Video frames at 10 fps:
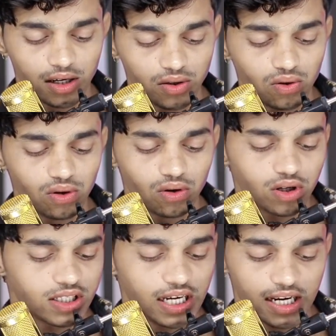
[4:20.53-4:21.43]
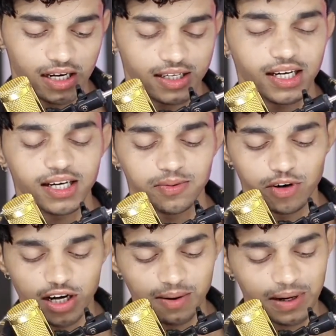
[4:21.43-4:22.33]
यू योर चैनल ठीक है ये
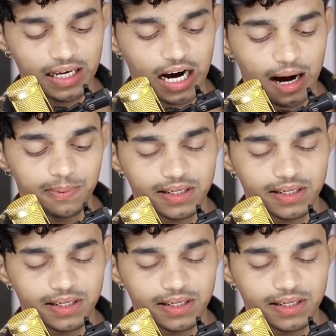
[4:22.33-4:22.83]
बोल रहे हैं भाई आप